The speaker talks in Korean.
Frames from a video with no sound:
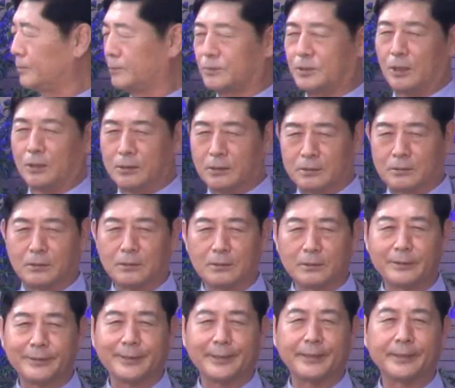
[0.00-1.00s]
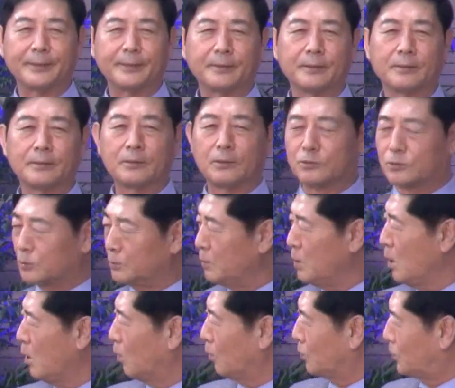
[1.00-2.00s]
덜덜 떠는데. 근데 지금
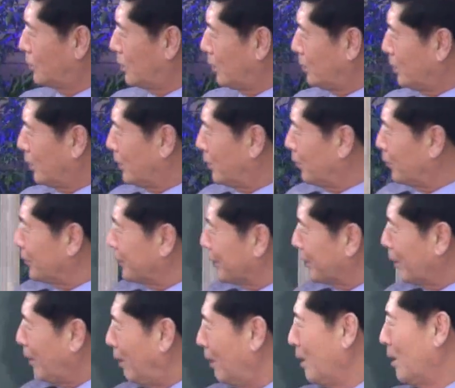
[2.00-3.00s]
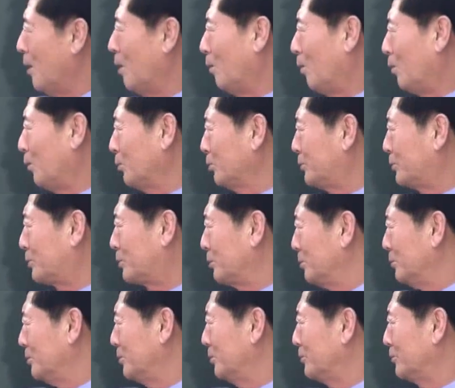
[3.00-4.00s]
어디까지 간다 그러니까
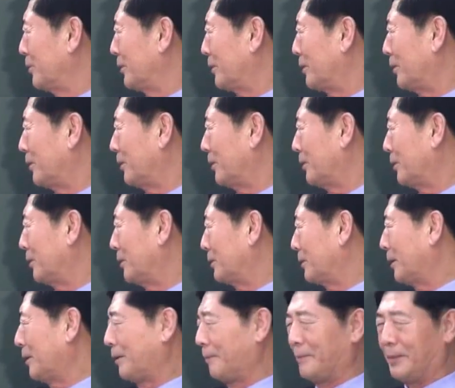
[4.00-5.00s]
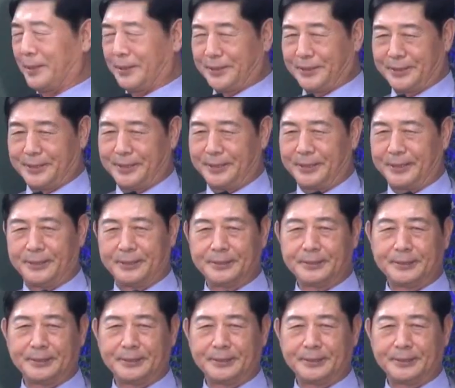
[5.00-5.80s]
우천 정도에 간다니까 이게 마귀가.